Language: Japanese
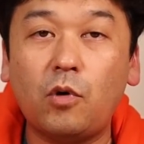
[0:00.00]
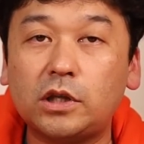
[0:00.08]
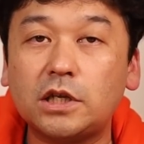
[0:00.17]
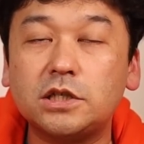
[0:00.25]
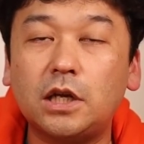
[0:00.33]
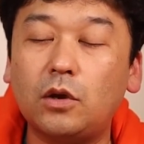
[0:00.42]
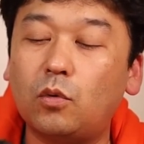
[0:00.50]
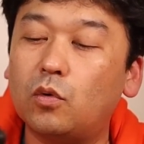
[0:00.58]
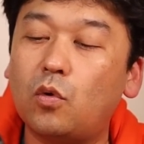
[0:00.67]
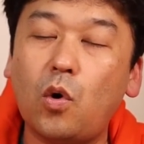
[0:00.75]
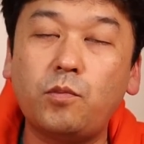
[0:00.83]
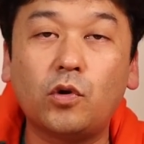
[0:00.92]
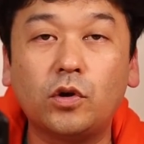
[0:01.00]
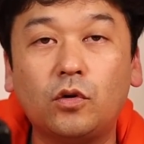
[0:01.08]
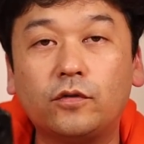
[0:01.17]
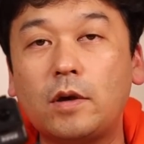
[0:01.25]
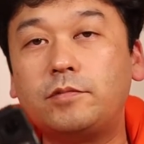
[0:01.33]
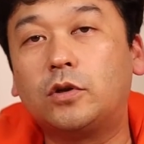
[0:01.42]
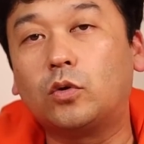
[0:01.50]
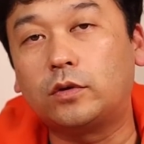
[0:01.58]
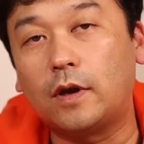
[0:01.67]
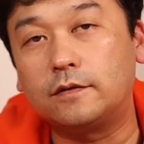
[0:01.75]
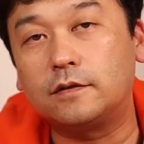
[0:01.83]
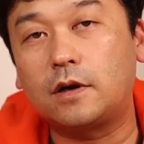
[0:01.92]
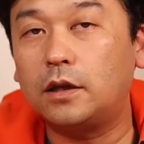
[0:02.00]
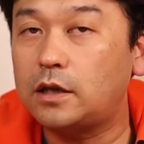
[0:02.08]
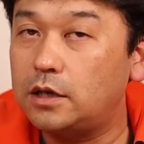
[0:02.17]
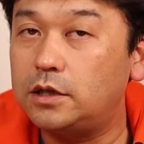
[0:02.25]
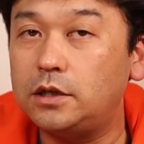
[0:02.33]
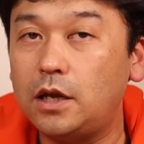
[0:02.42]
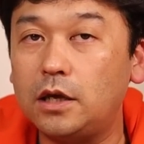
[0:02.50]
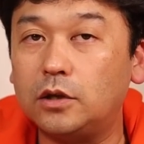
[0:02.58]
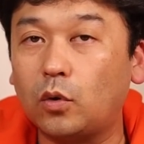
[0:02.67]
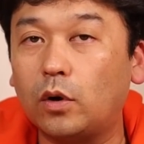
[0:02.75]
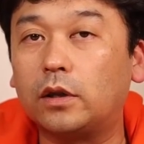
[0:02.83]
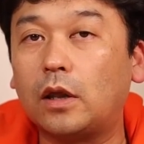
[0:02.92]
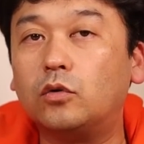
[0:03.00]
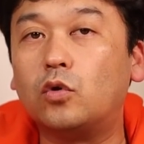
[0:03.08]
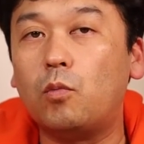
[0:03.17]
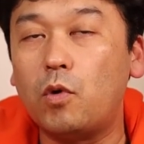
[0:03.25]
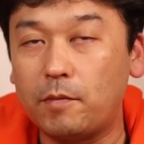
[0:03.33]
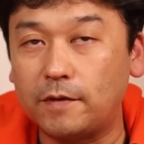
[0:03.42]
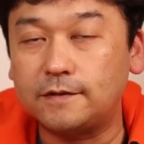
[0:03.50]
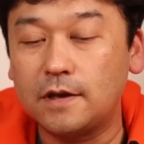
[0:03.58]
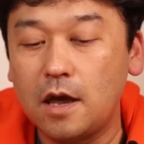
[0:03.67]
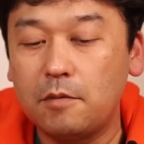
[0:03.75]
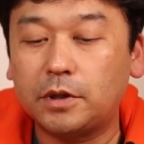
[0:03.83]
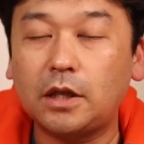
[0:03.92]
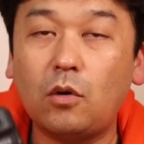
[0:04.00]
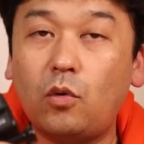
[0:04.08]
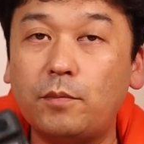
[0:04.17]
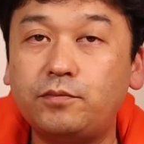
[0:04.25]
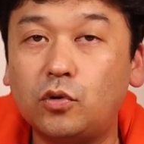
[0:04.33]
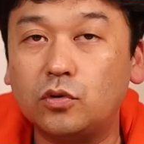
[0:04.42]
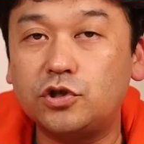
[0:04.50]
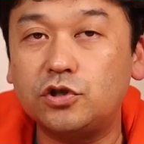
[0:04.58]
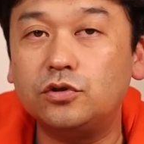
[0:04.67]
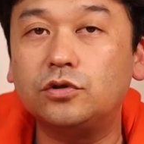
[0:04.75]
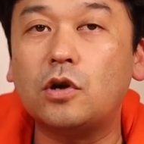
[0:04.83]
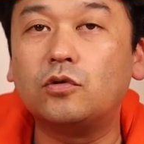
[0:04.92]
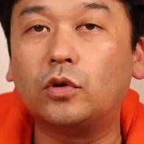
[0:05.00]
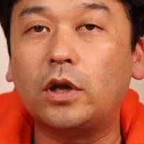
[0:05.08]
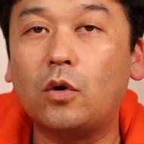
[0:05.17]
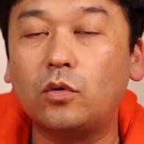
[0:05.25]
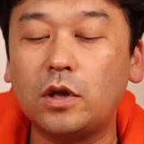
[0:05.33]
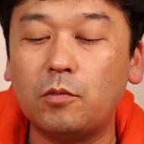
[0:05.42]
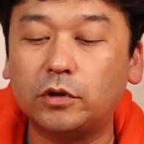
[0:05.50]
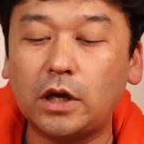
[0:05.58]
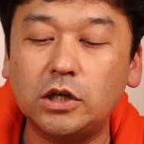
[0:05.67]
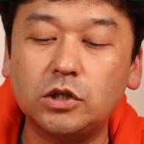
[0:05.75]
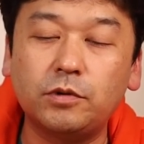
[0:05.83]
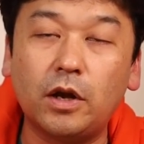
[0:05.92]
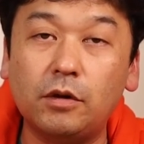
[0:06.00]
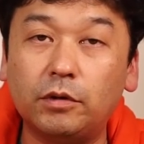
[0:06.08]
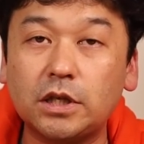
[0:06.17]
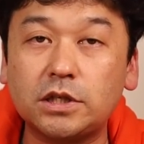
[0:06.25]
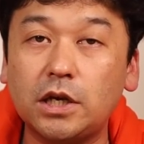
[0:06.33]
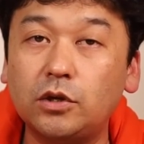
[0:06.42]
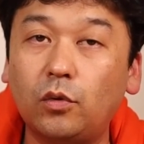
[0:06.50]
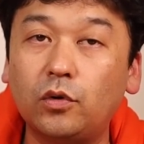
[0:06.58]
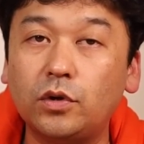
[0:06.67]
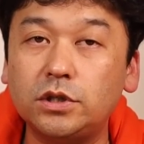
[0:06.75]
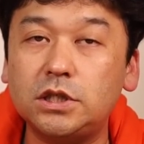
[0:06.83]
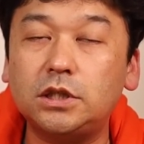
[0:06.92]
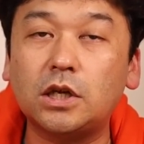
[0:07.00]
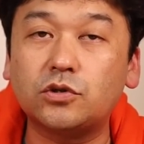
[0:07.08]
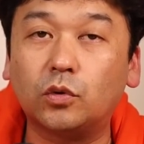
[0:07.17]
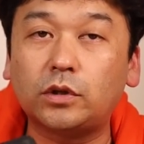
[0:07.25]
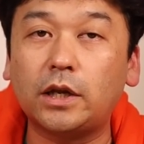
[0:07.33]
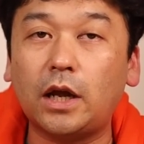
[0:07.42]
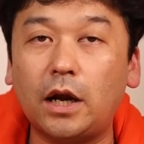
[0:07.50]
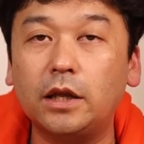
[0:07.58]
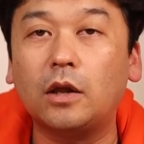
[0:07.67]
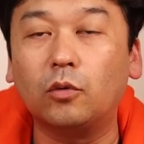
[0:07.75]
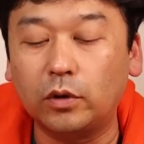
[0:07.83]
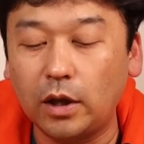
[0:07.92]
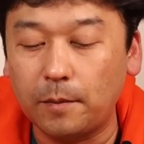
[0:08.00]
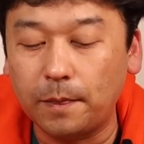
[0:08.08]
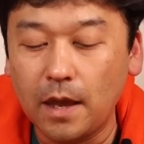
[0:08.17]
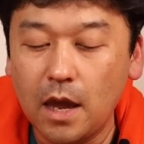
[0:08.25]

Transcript: 私がねこの GoPro Hero 7で撮ったやつかなり綺麗に撮れてると思いますただこれプロチューンっていうので夜でも大丈夫なように私がいろいろいじった状態であれなので